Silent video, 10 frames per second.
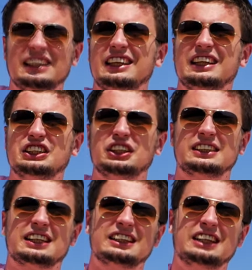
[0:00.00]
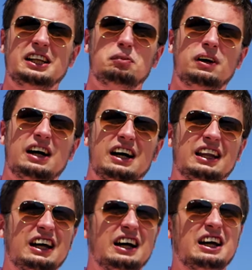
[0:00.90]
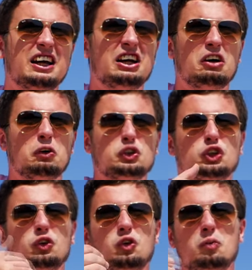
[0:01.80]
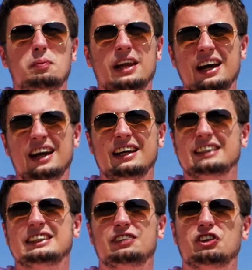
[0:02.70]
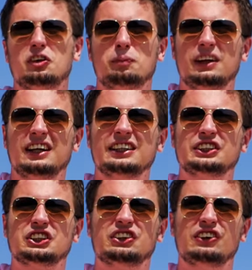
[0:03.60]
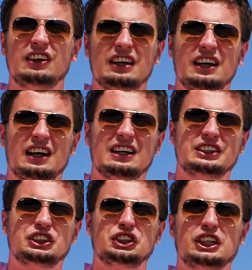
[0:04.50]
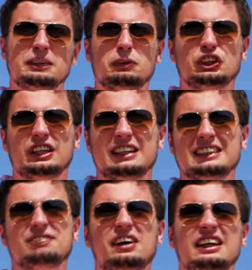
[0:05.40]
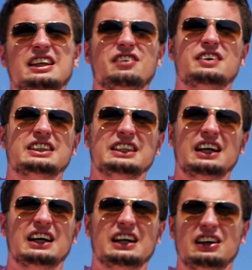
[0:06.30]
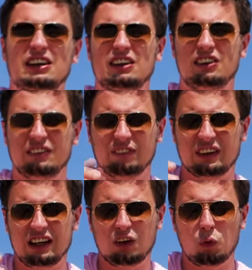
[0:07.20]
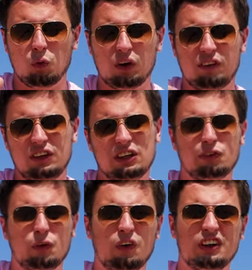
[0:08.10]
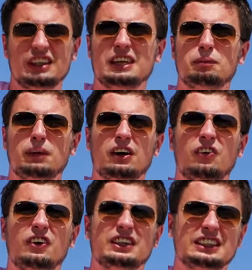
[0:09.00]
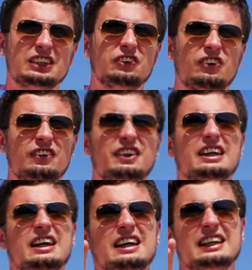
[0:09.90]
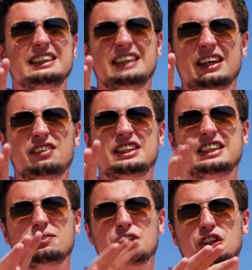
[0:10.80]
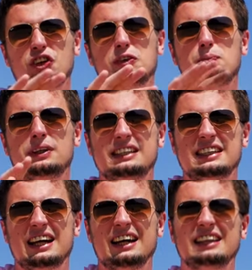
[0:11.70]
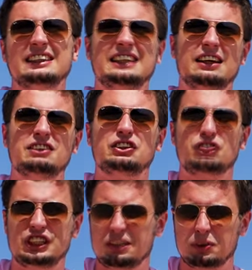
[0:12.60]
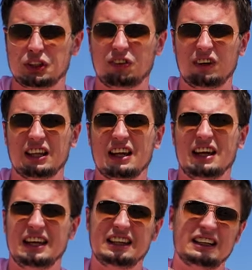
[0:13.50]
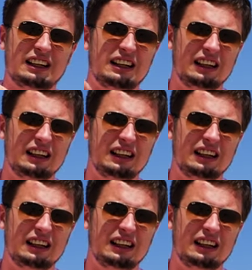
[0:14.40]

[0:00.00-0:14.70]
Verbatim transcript: и даже, я сказал бы, она усугубляется в том плане, что а, сейчас можно рассматривать а, как уровень входа неплохой, где-то уровень 9750, 9800. Это